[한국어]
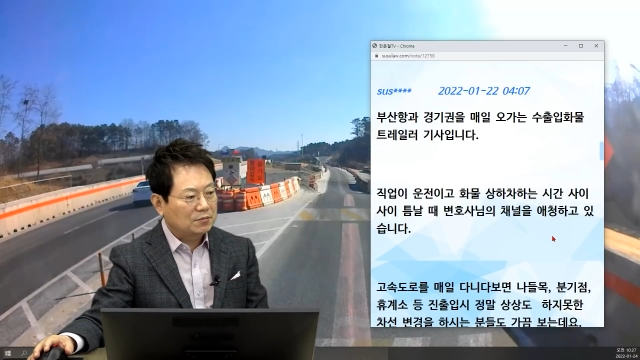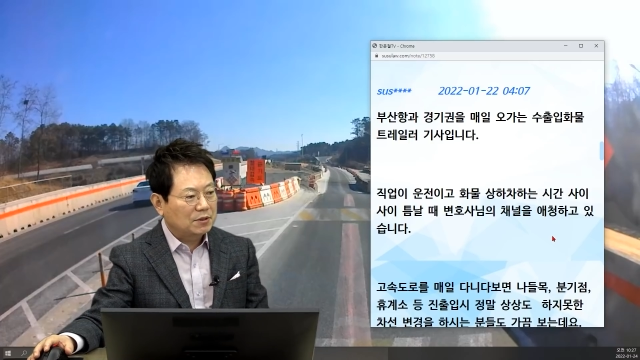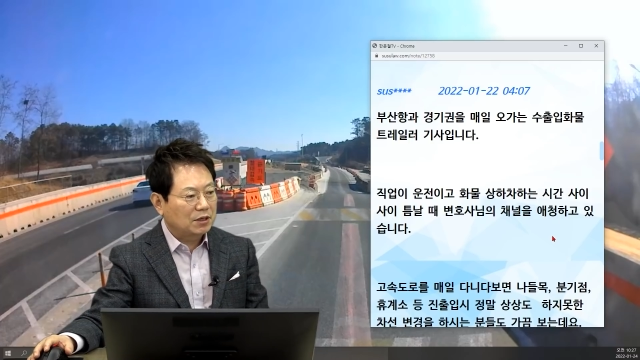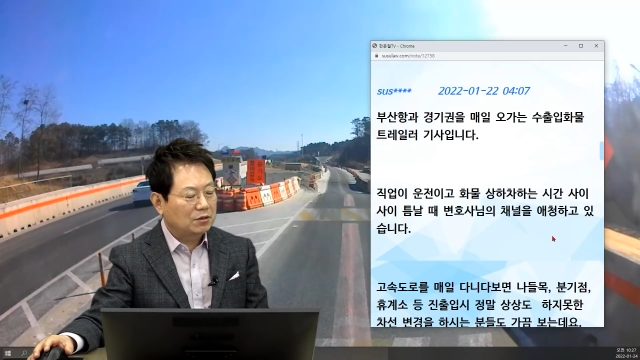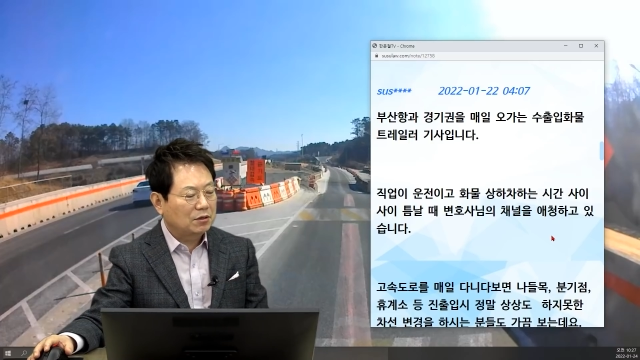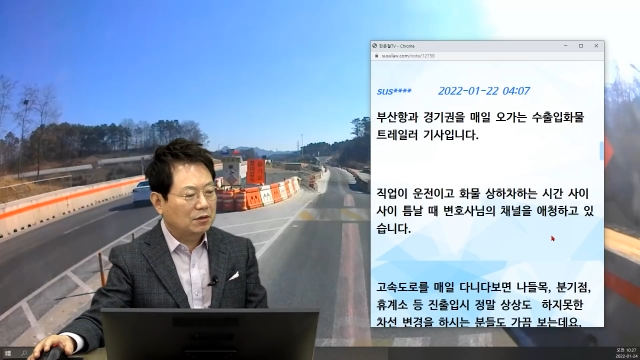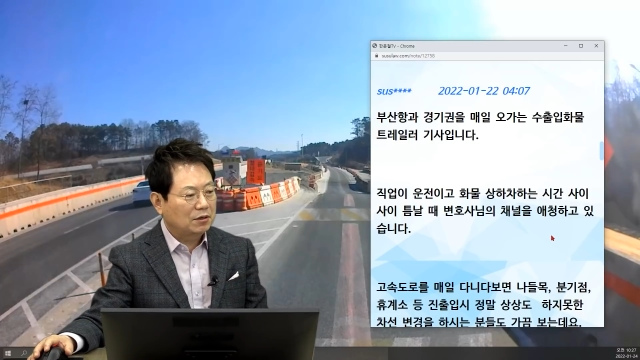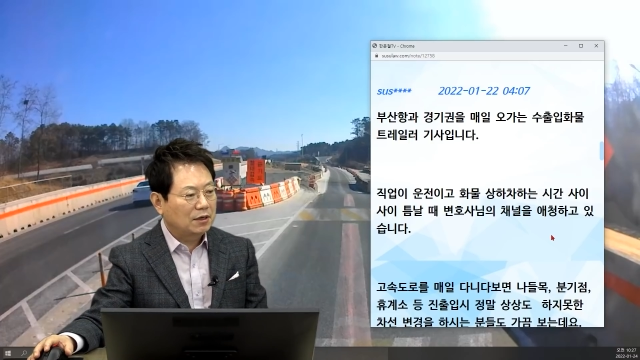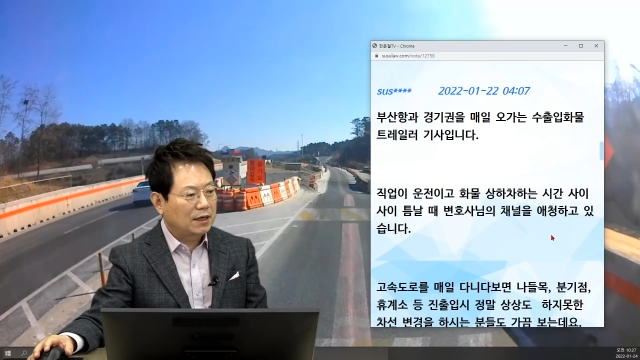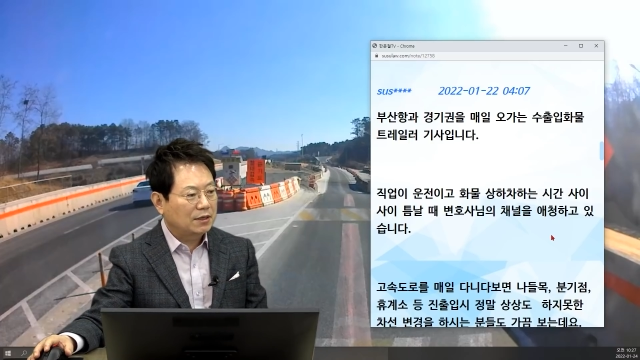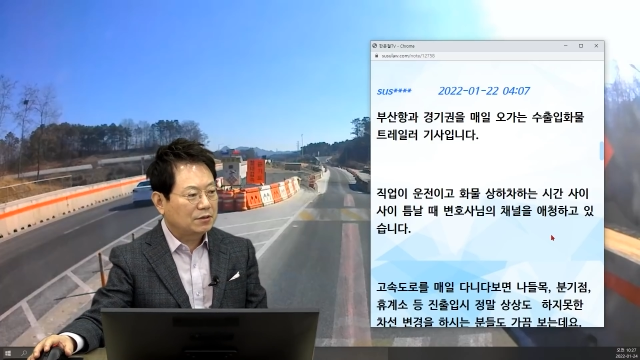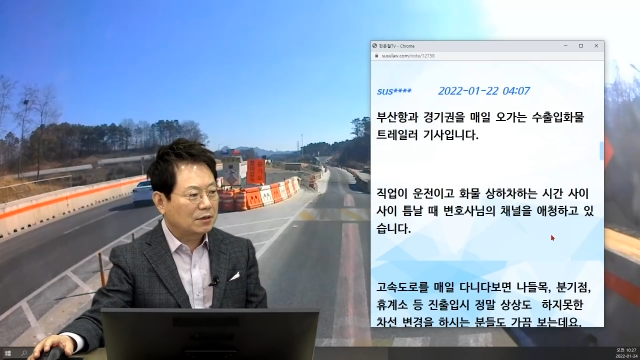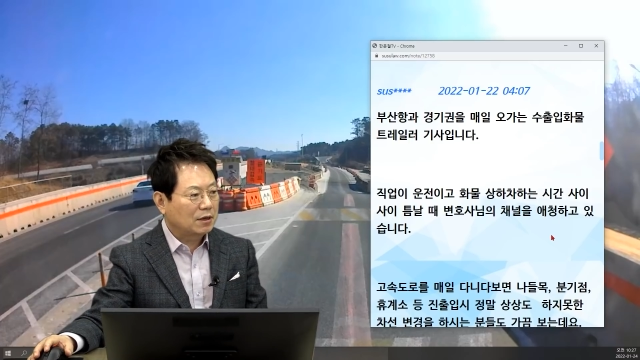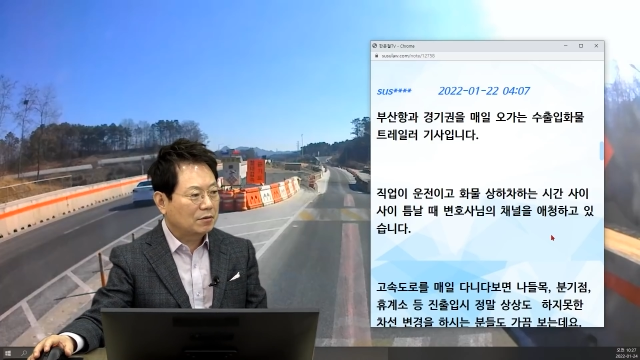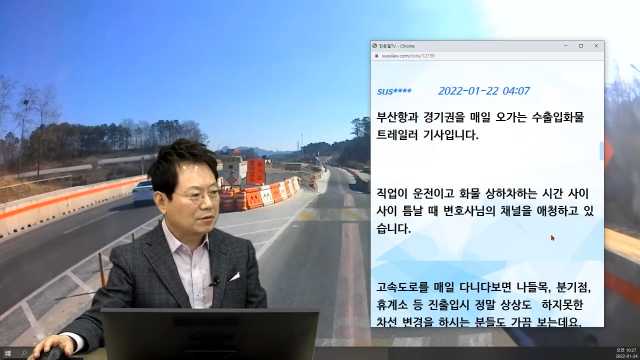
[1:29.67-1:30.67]
채널
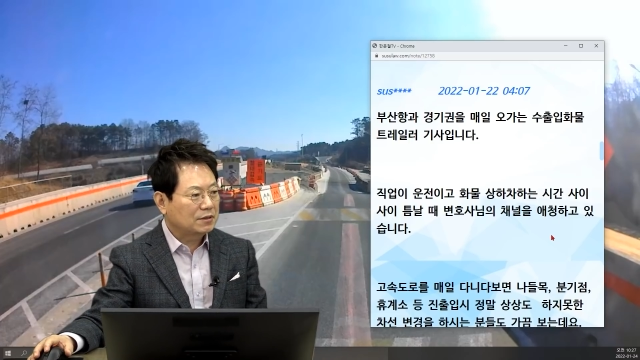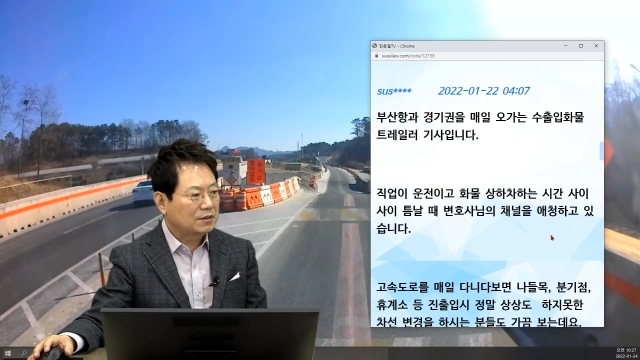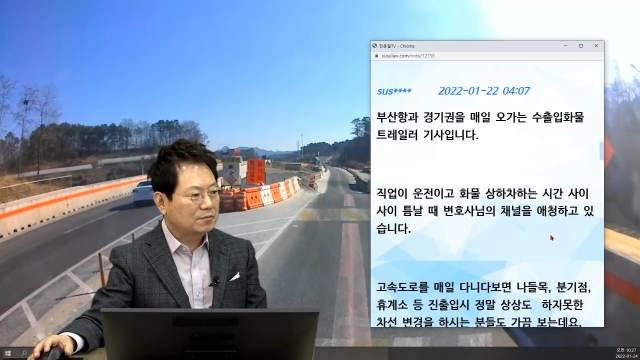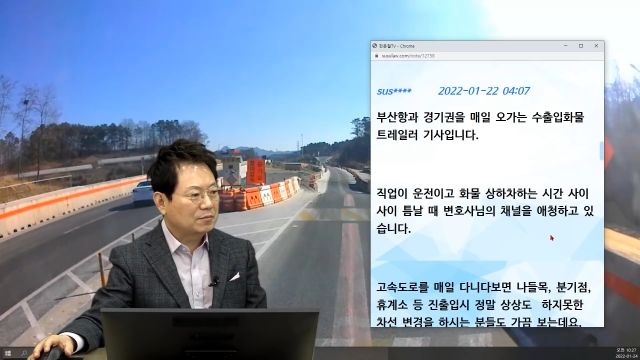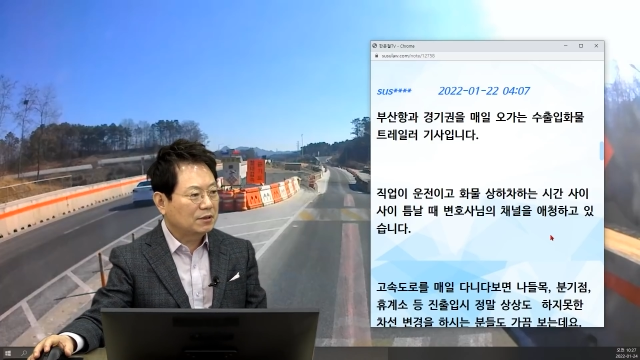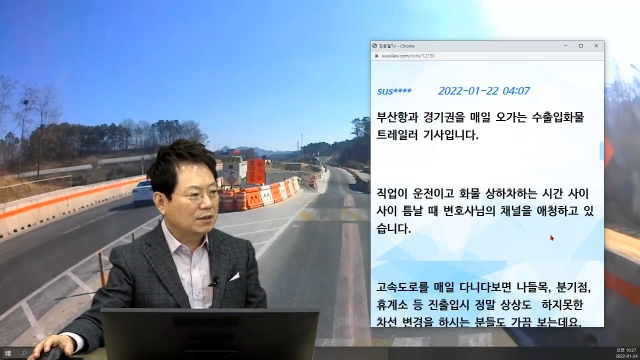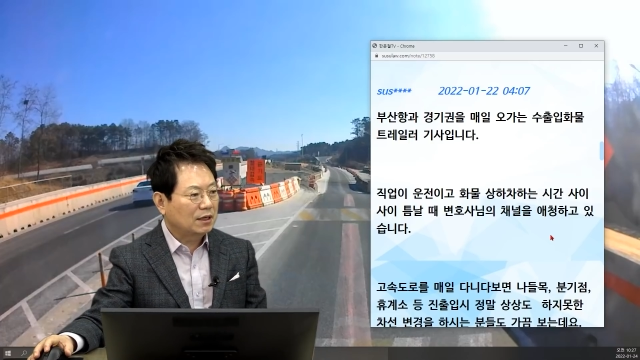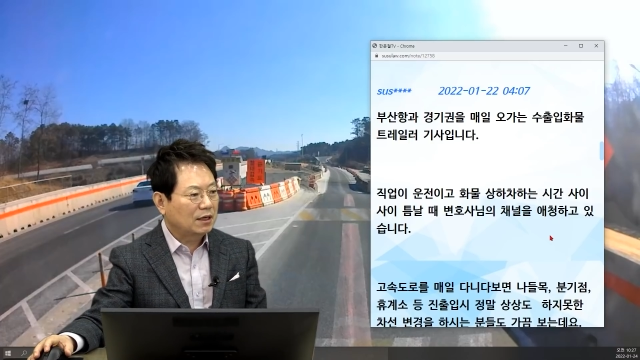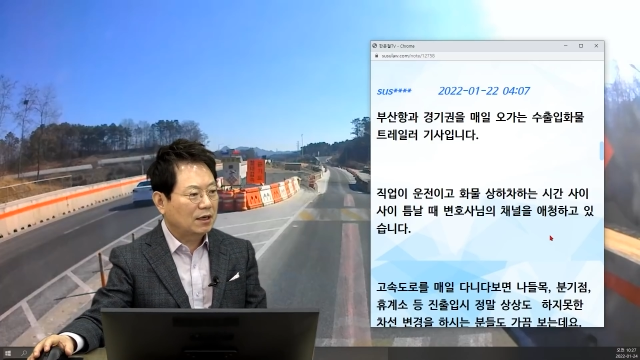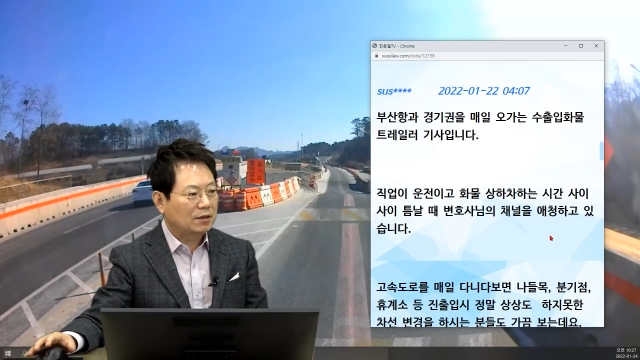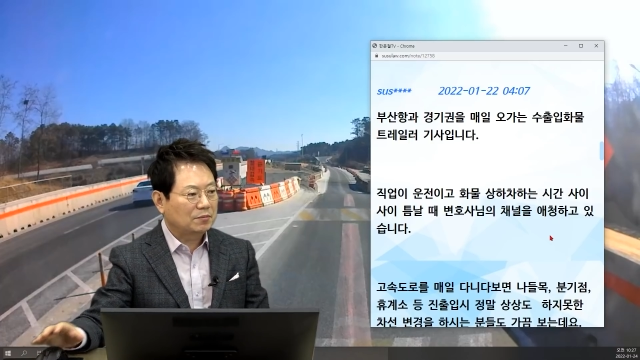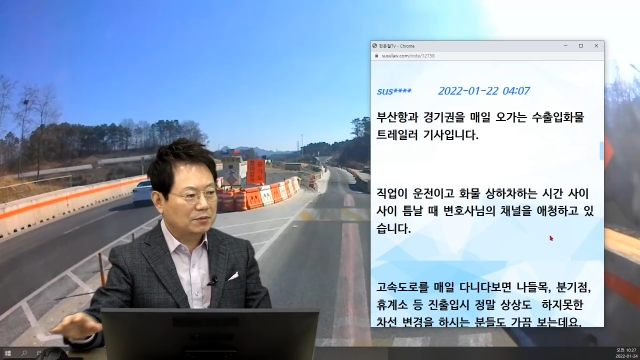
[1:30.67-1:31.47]
애청하고 있습니다.